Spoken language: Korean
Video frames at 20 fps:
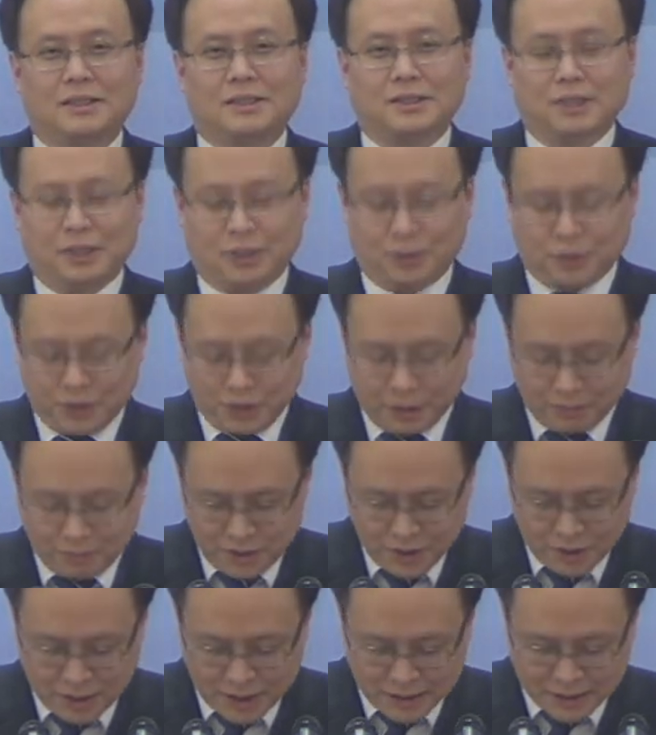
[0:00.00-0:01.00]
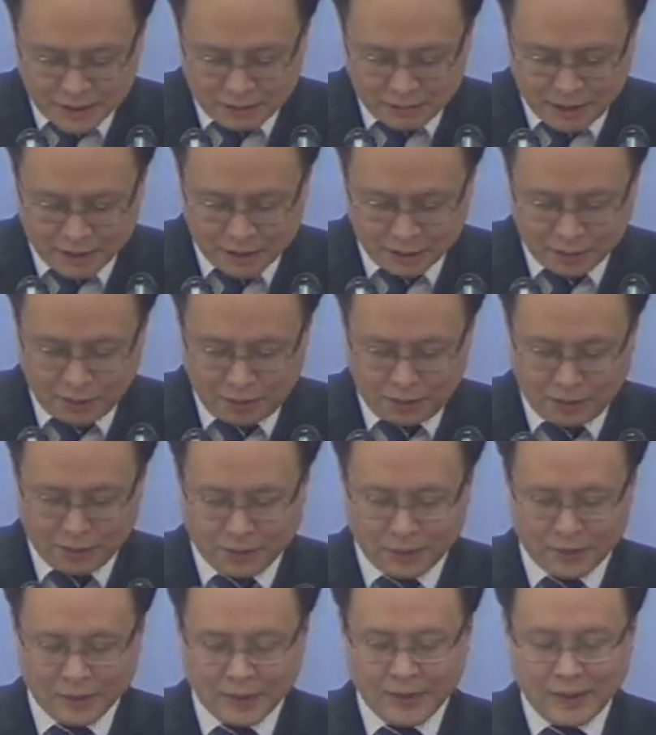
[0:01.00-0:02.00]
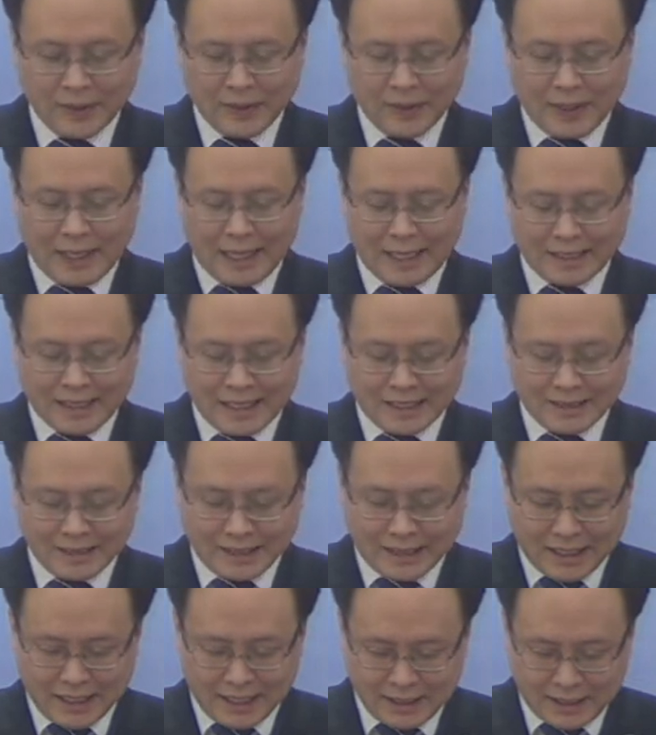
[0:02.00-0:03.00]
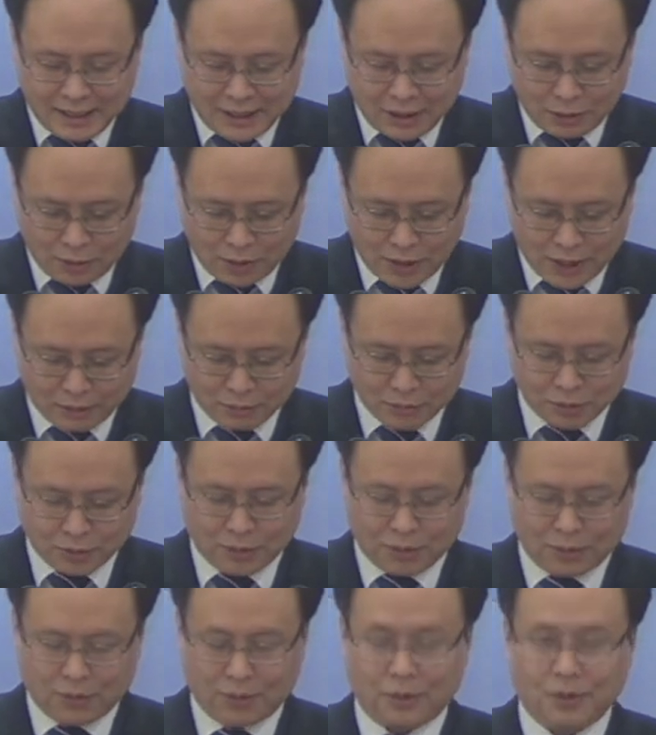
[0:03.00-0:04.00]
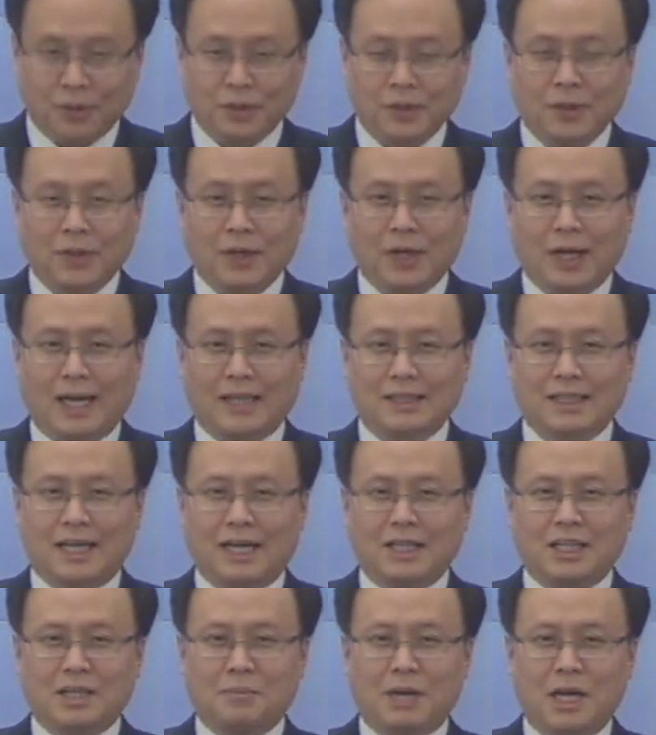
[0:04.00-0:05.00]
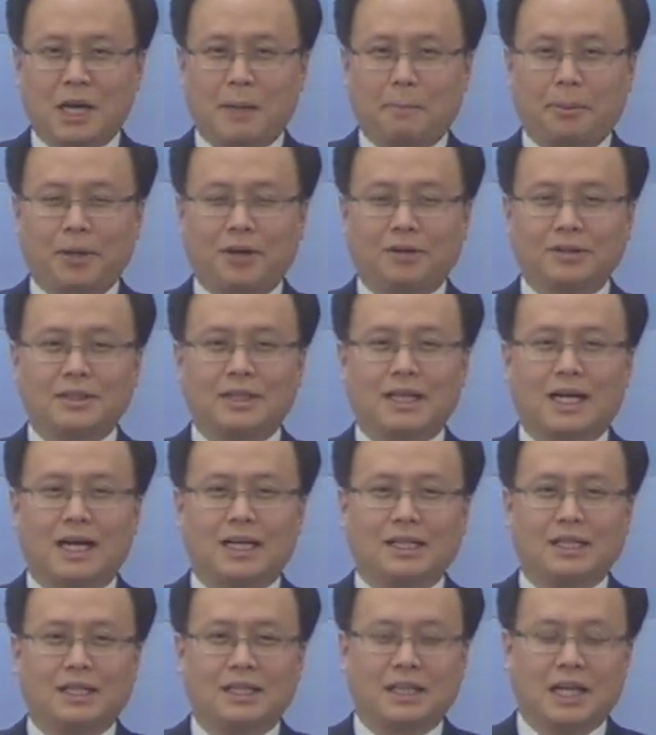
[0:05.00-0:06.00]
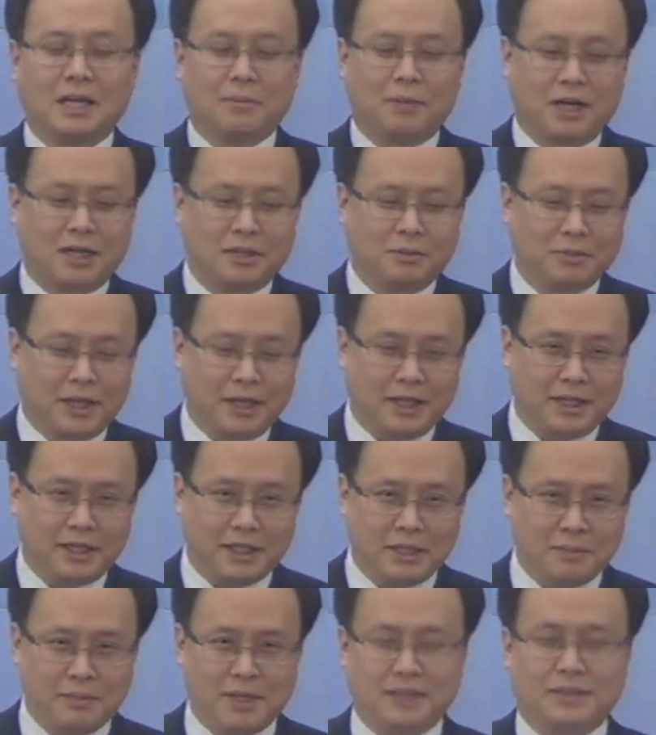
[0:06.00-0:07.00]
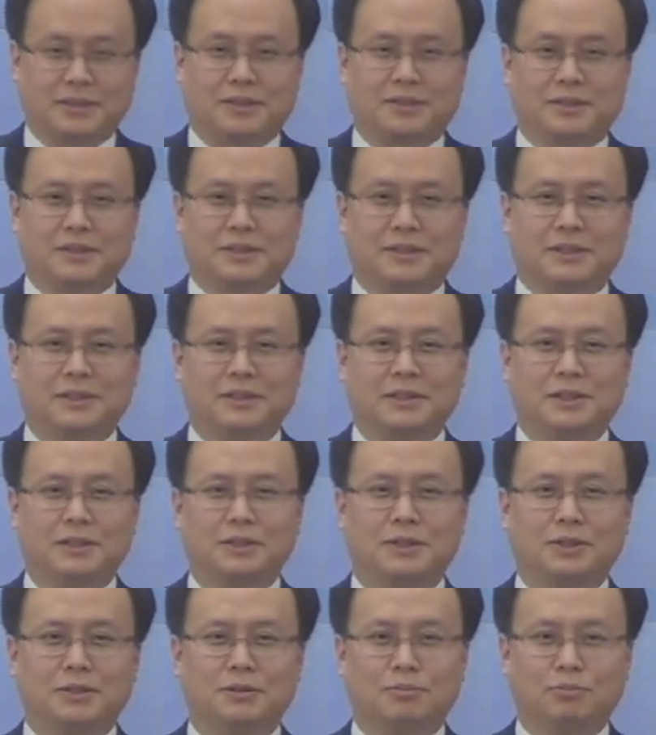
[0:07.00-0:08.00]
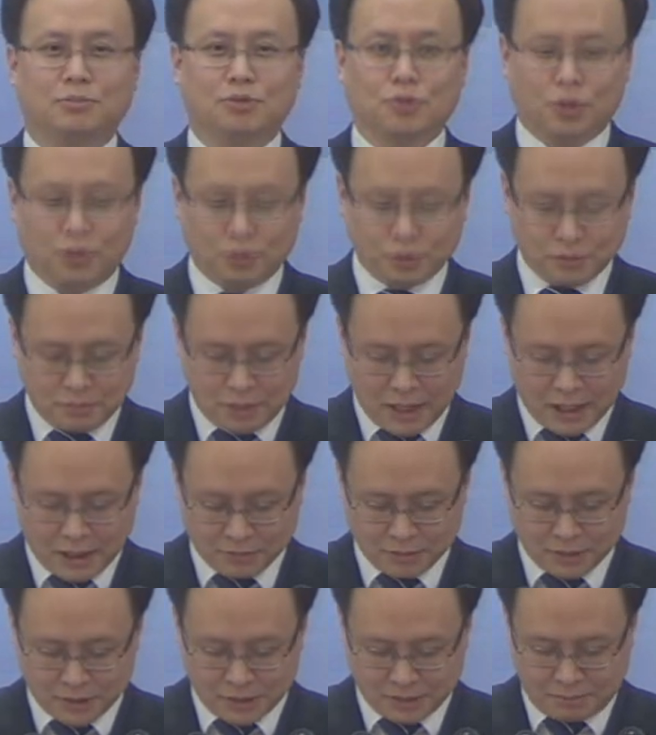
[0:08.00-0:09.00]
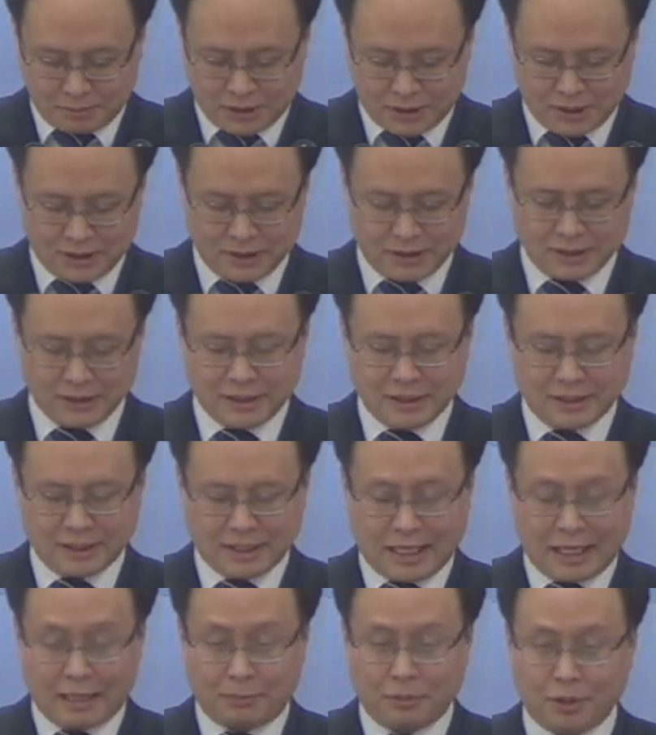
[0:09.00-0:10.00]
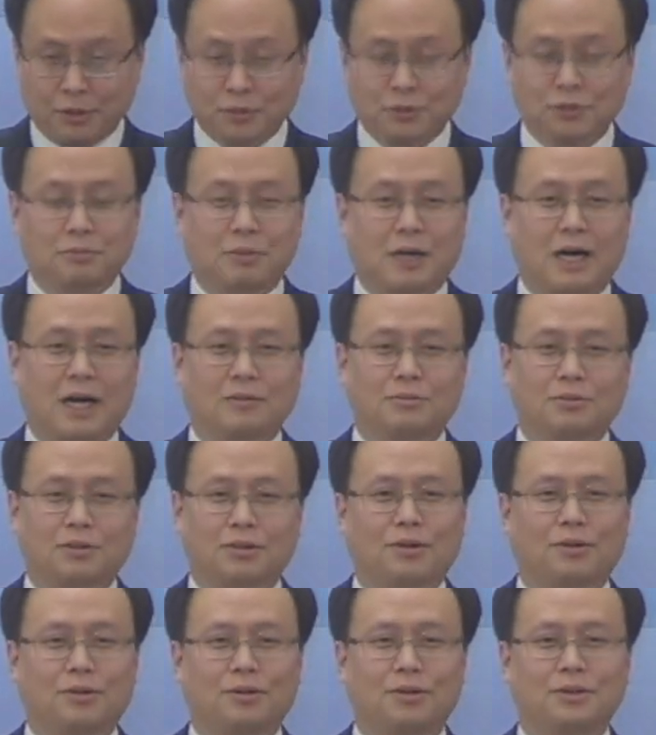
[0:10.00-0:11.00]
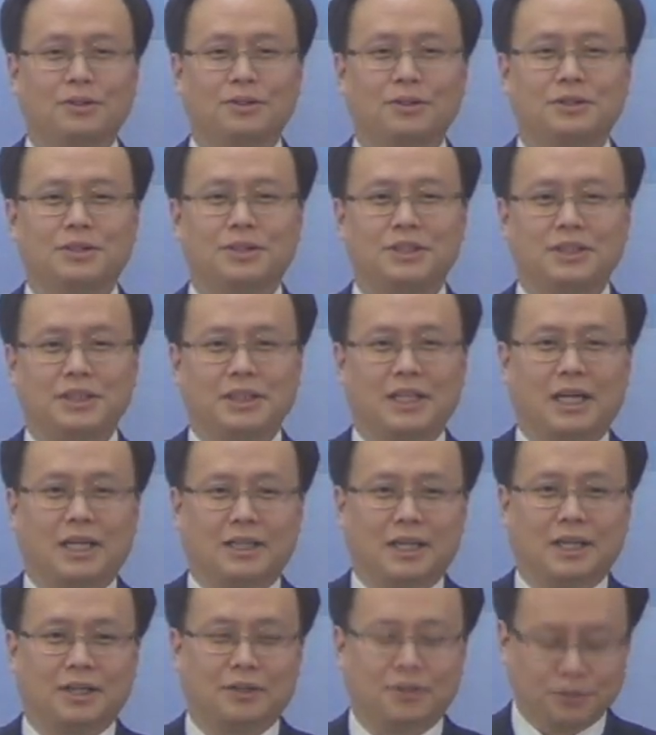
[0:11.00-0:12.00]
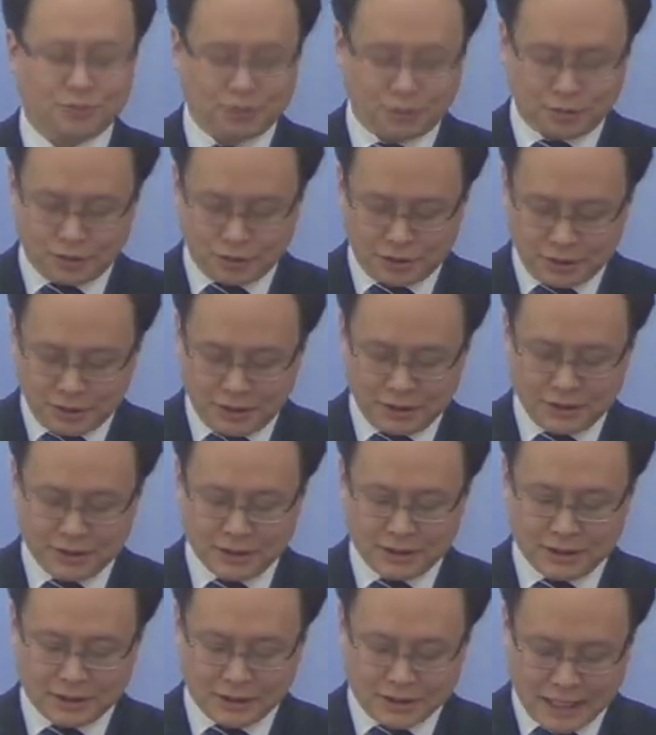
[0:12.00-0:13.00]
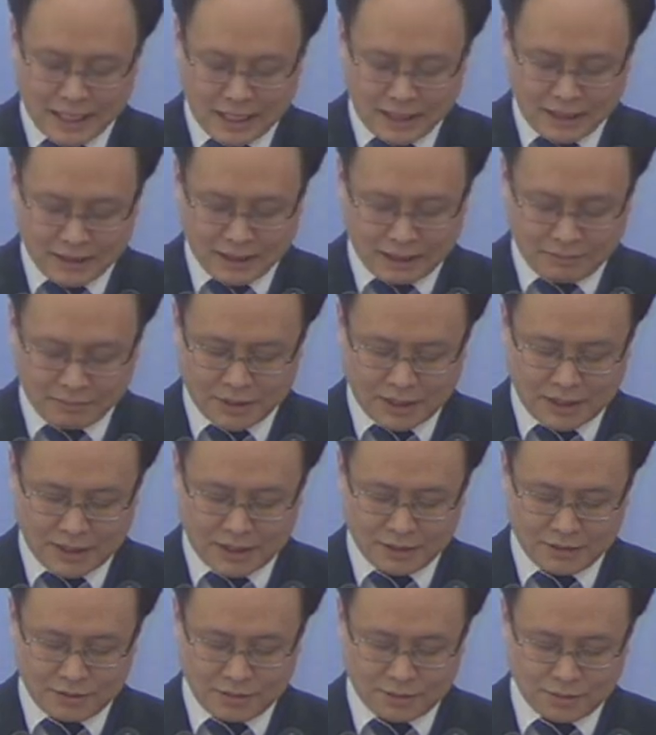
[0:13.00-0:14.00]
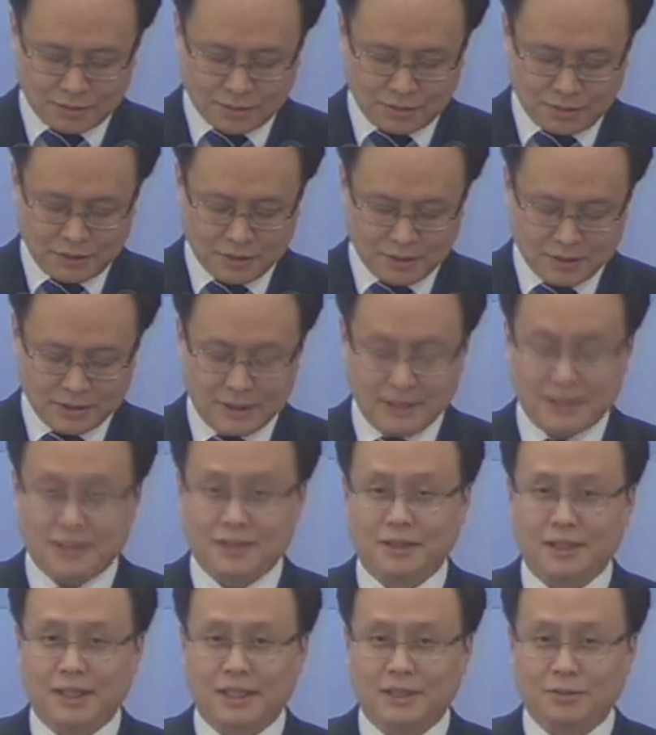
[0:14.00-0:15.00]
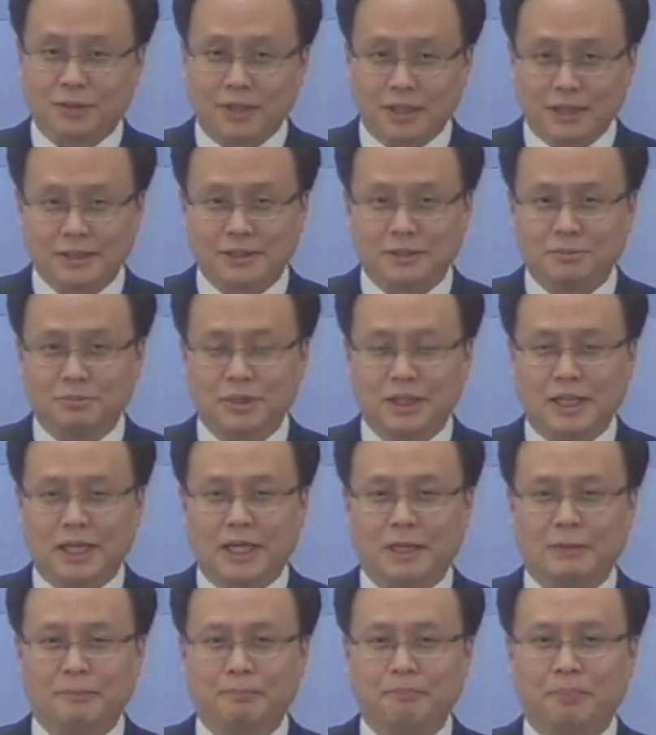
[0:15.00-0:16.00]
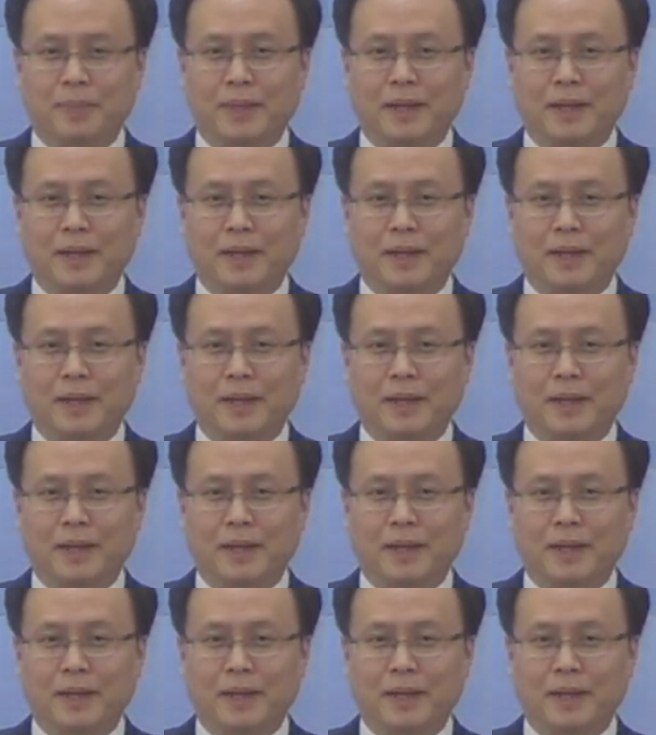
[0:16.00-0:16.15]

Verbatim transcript: 그리고 염려하지 말고 하나님께 기도함으로 하나님의 평강이 내 마음에 임해서 무거운 마음 없이 가벼운 마음으로 신앙의 경주를 잘 감당할 수 있어야 되겠습니다.